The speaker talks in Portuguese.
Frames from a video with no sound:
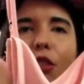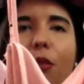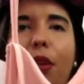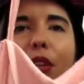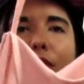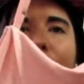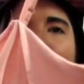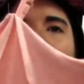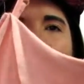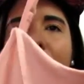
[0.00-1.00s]
esse ombrinho de
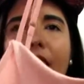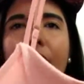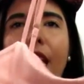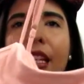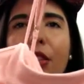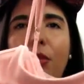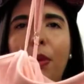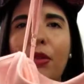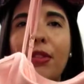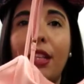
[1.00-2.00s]
ciganinha, né, que tá
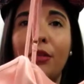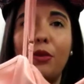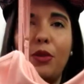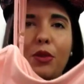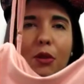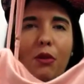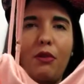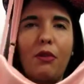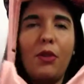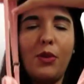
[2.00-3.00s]
super usando de novo,
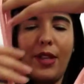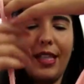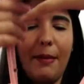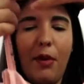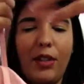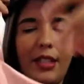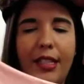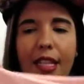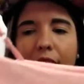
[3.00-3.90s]
voltou essa moda de